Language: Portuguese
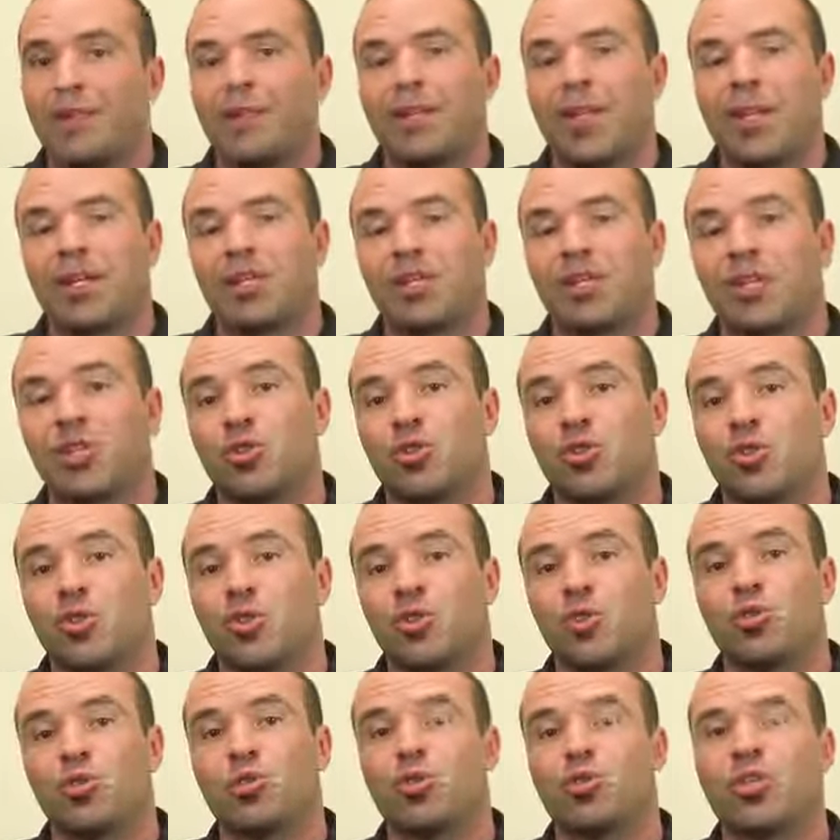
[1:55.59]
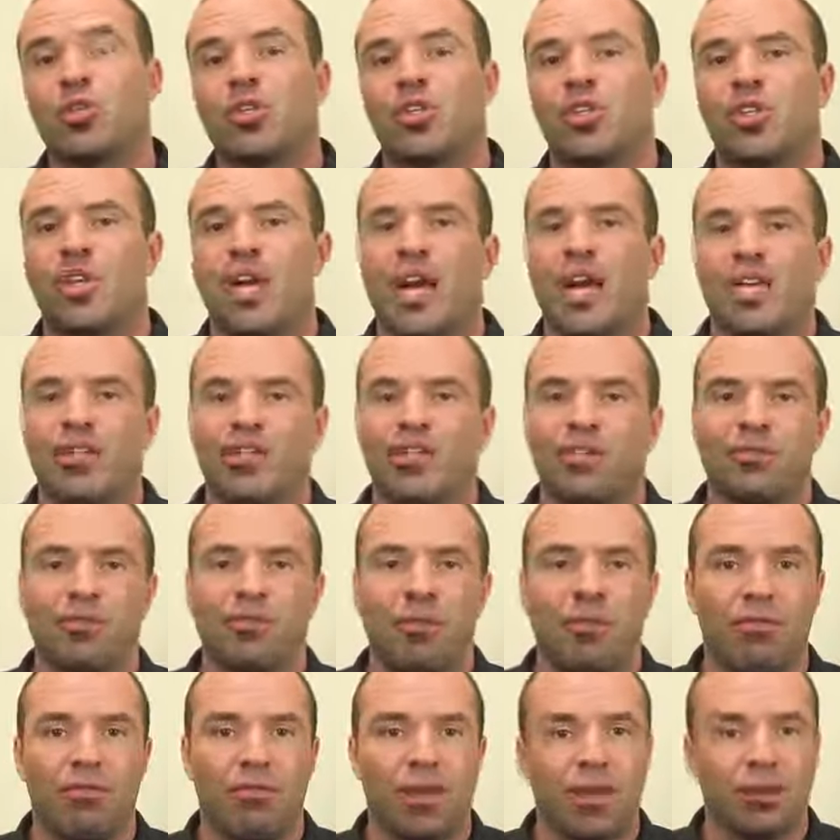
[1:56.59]
das ações judiciais
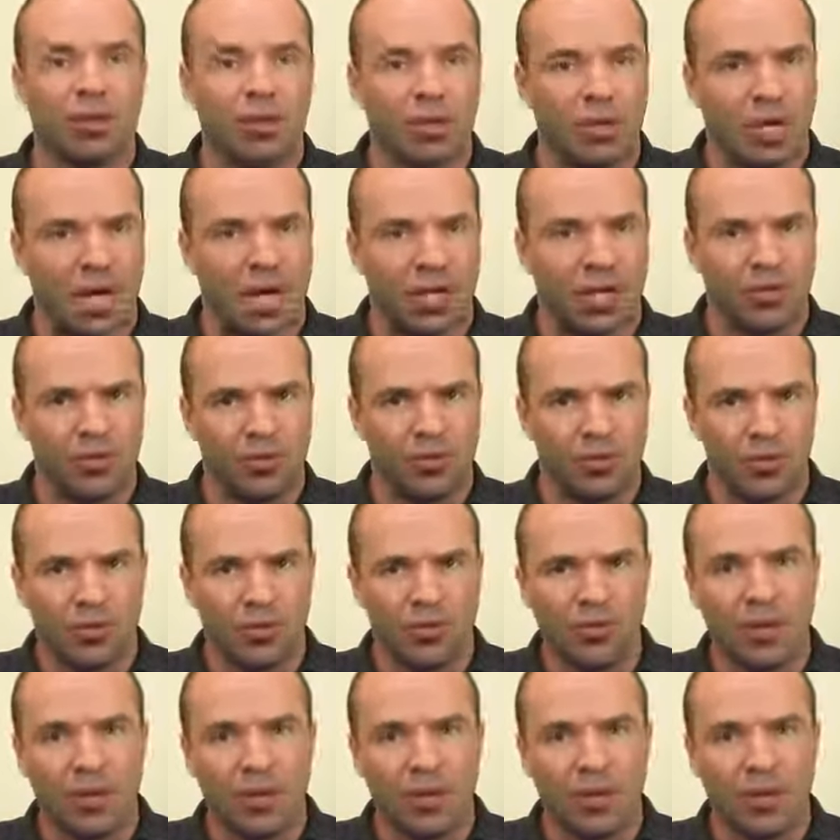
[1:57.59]
envolvendo o caso